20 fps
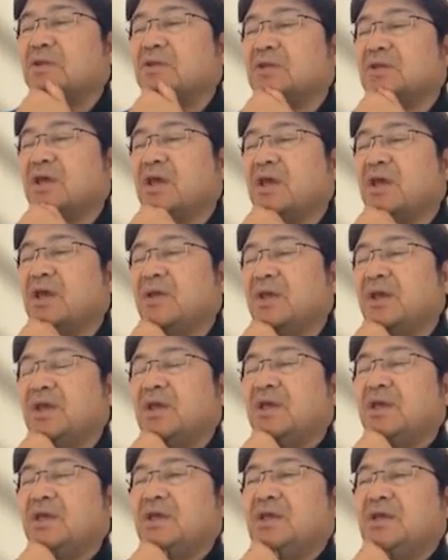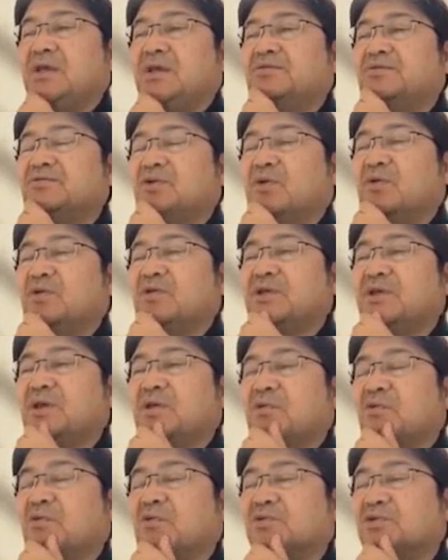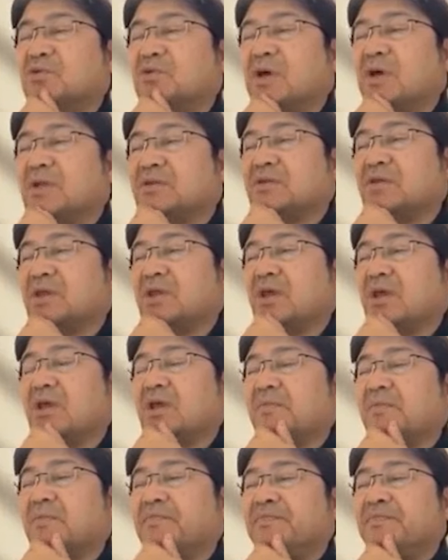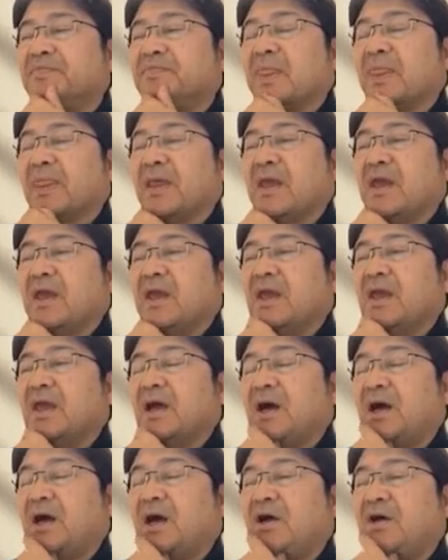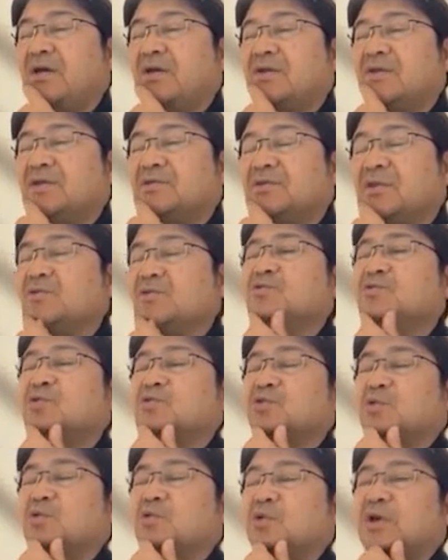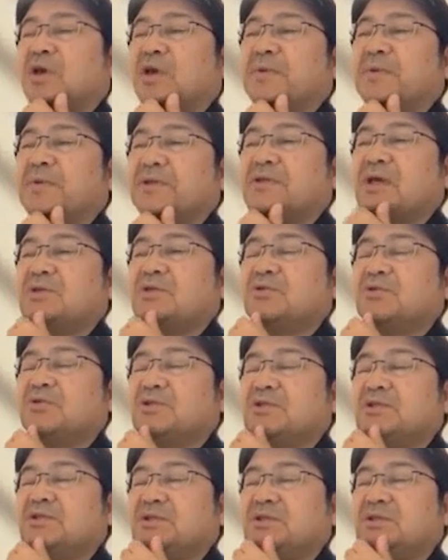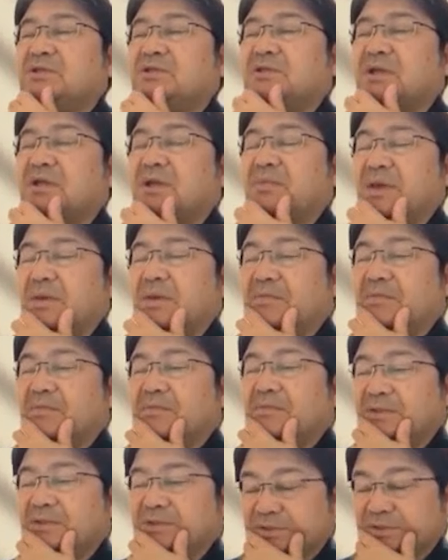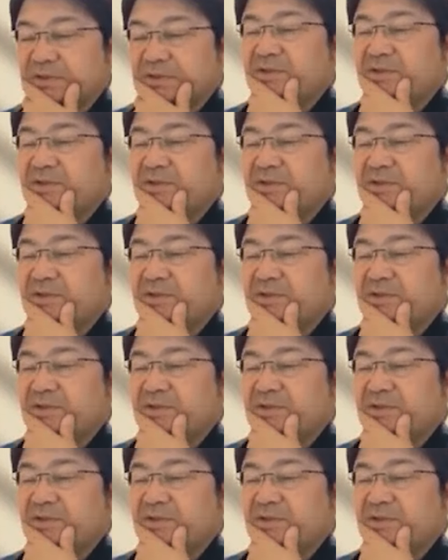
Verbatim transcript: があって、if の制御構造があって、っていうことをやっぱり最初に調べます。